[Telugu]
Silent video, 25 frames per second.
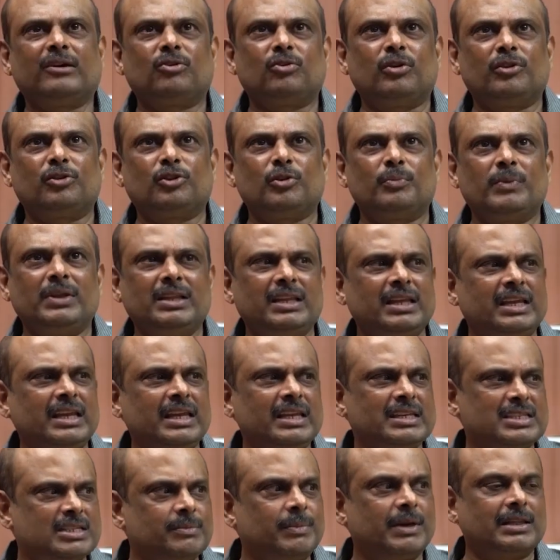అంటే
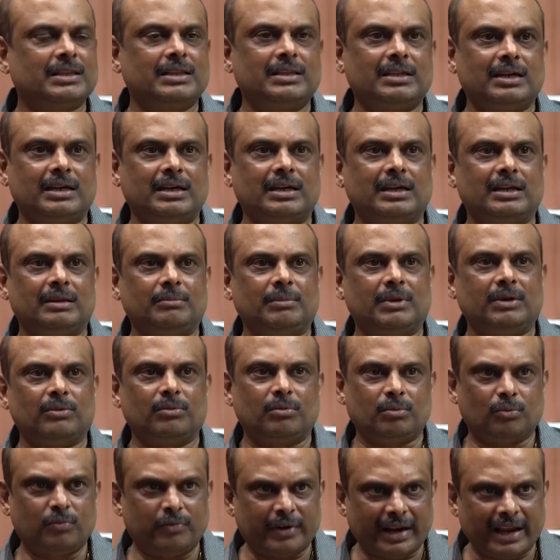కొంతమందికి ఇష్టపడుతుందండి
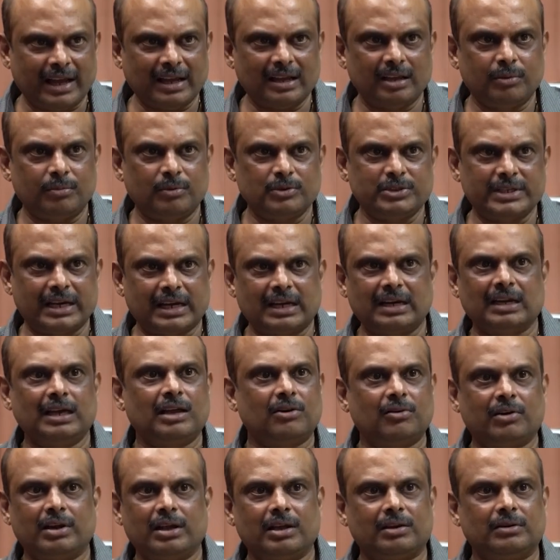ఫ్రాంక్ ఇప్పుడు జగన్
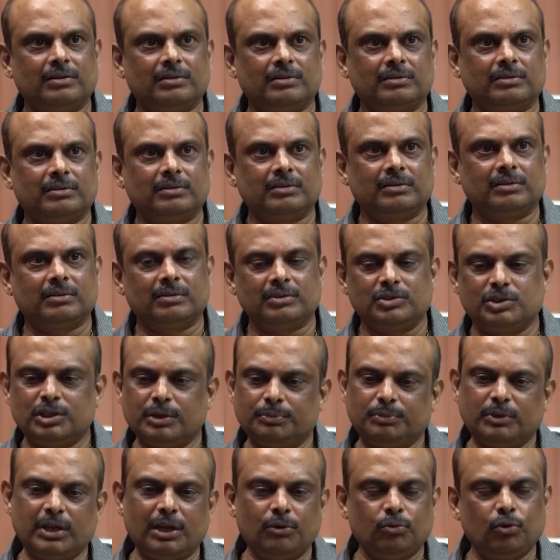గారు ఉన్నారు
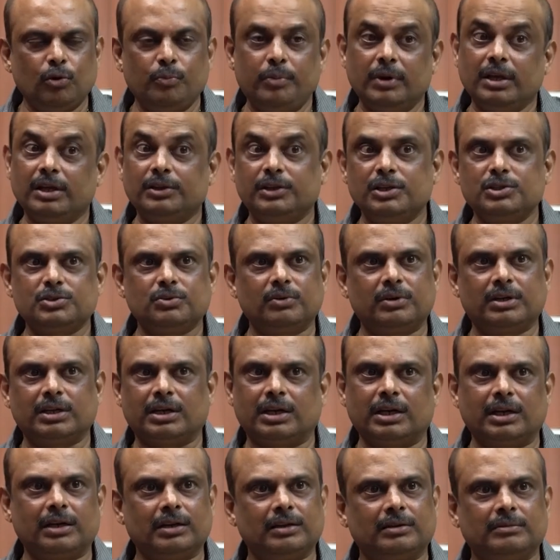చెప్తే ఆయన ఓపెన్గా
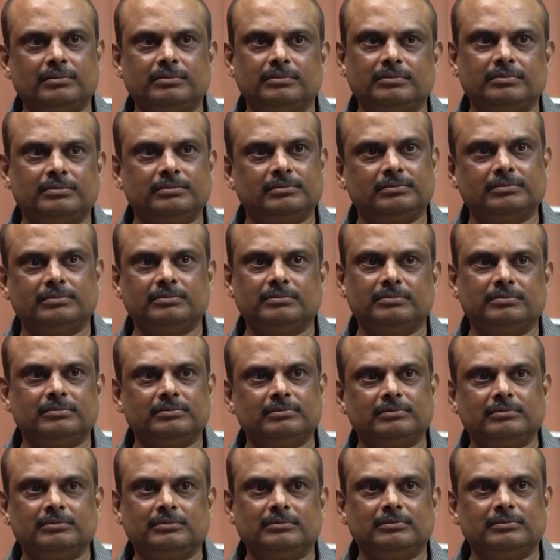తీసుకుంటారు అవును
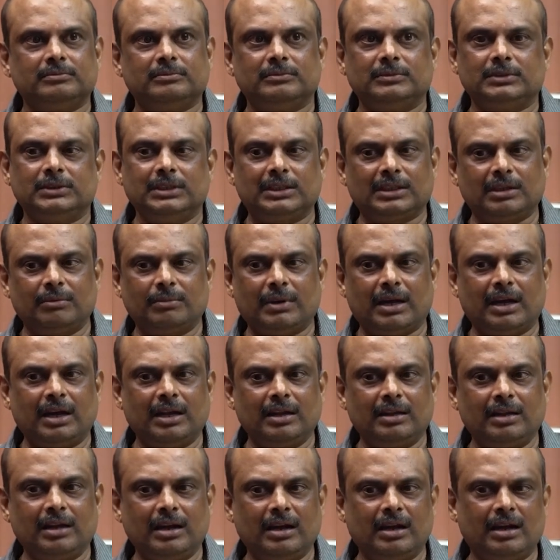ఇతను
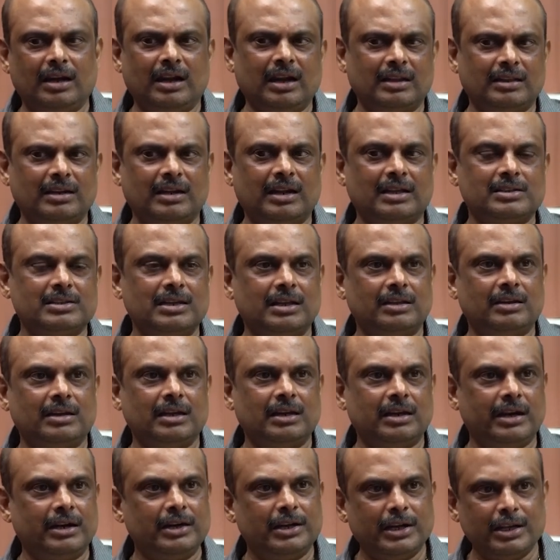బాగున్నానని అతను నచ్చలేదు
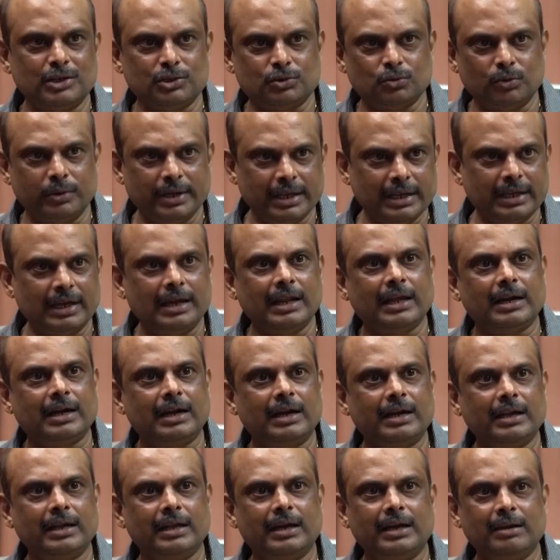నేను ఎడిటింగ్ షూటింగ్కి
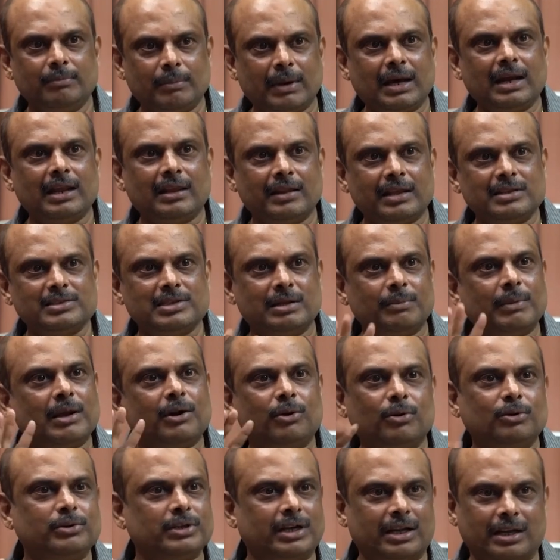వెళ్ళానంటే ఏంటి బాగాలేదా సినిమా
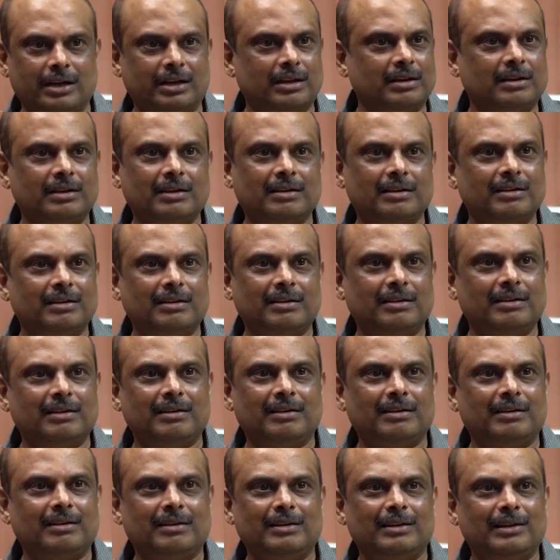అని అడుగుతాడు ఆయన ఓకే
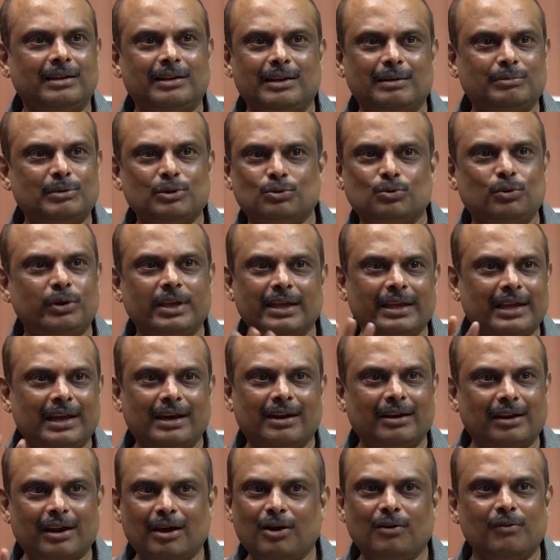లేకపోతే షూటింగ్కి
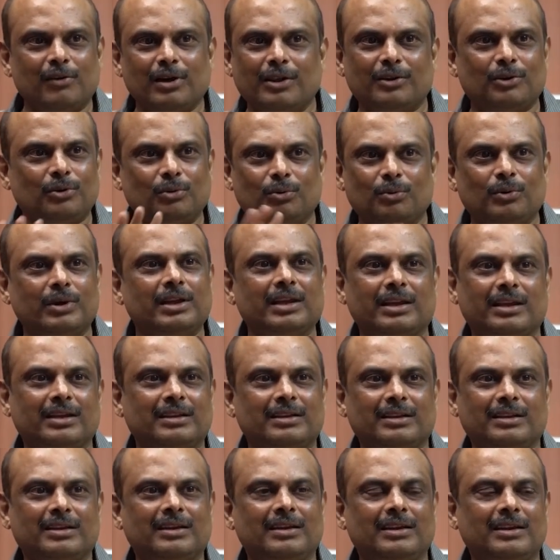వెళ్ళ రావు కదా నువ్వు అని
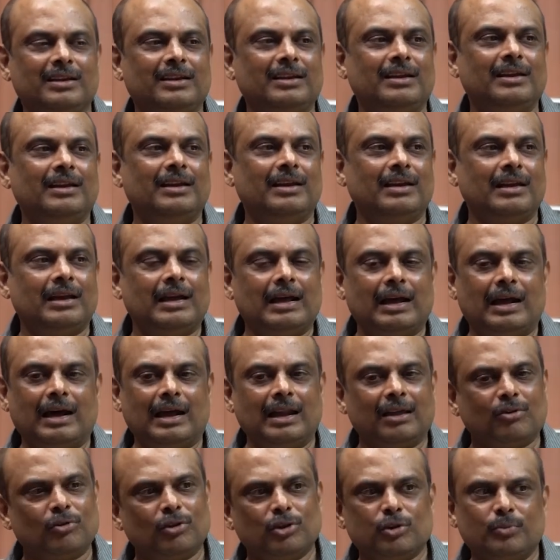
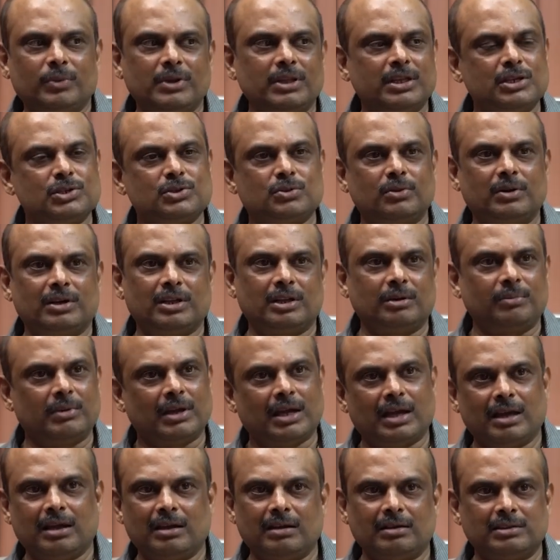అలా కొంతమంది తీసుకుంటారు
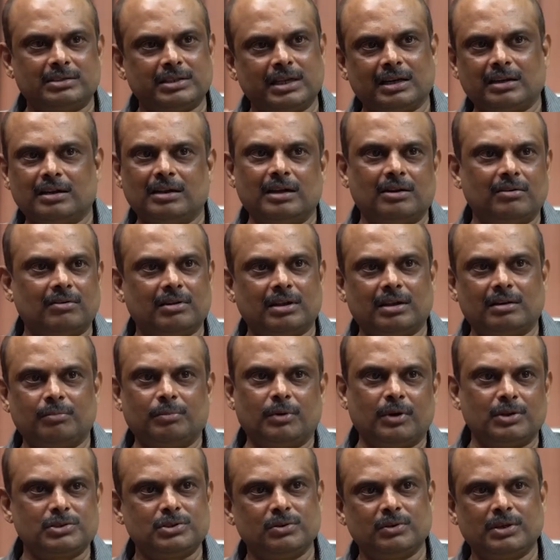ఇప్పుడు ఆ శేఖర్ గారు ఉన్నారు
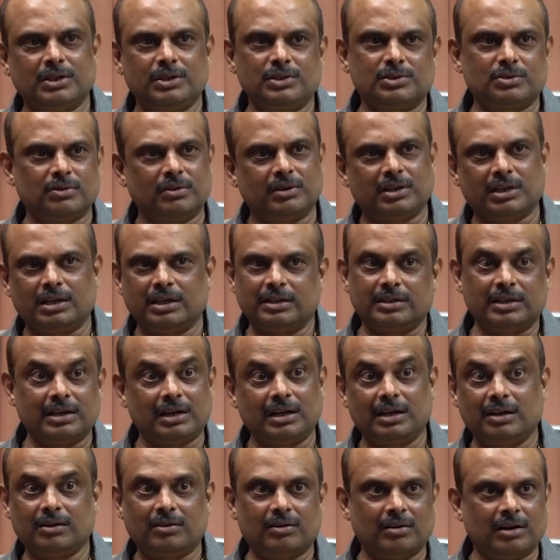పాజిటివ్గా తీసుకుంటారు
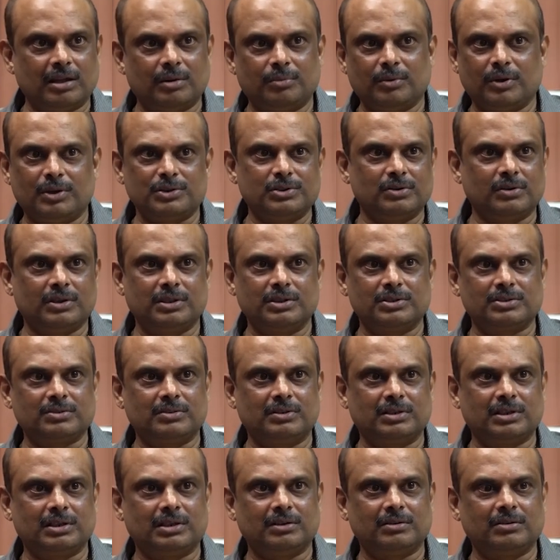ఇంద్రకాంత్ గారు ఉన్నారు పాజిటివ్గా
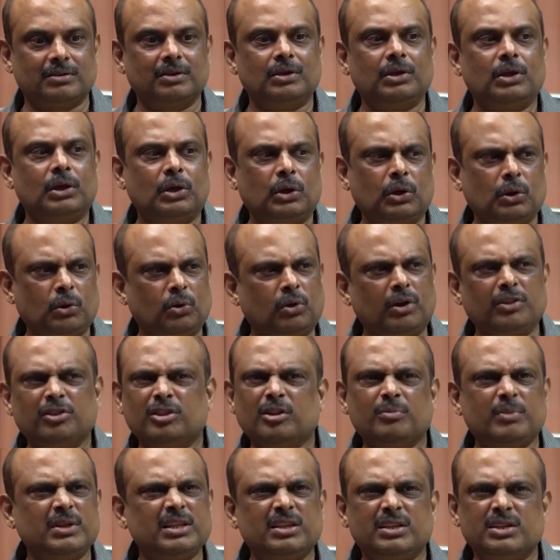తీసుకుంటారు
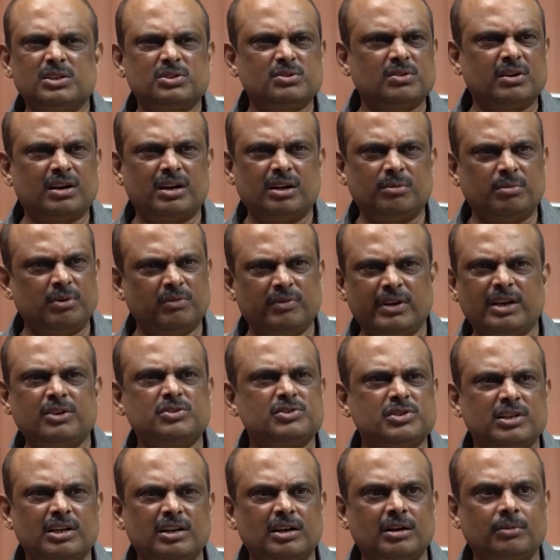కొంతమంది తీసుకోరండి ఇప్పుడు
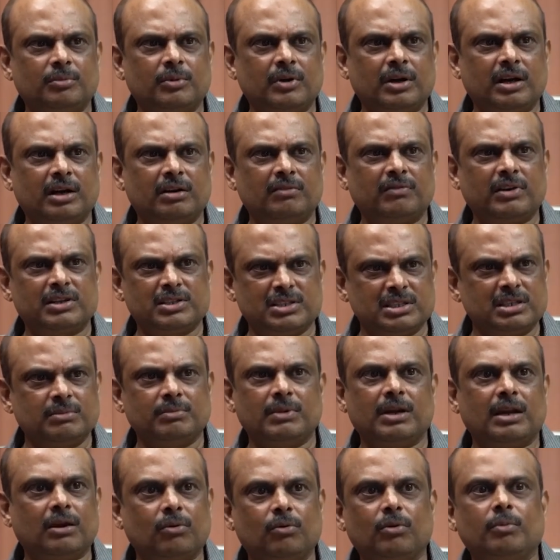వేణుశ్రీ ఉన్నాడు ఫస్ట్
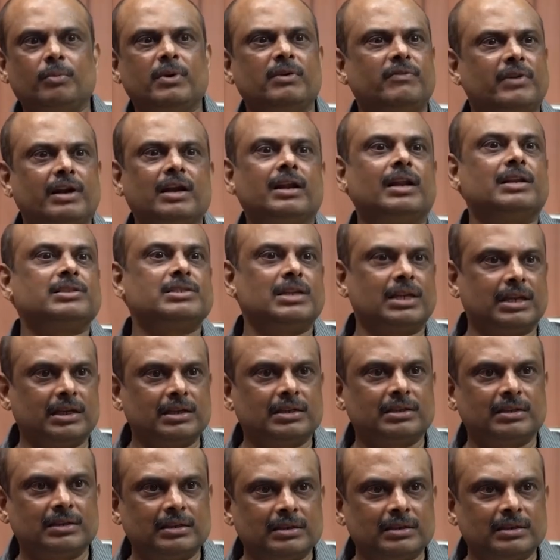సినిమా నాకు మై ఫ్రెండ్ నచ్చలా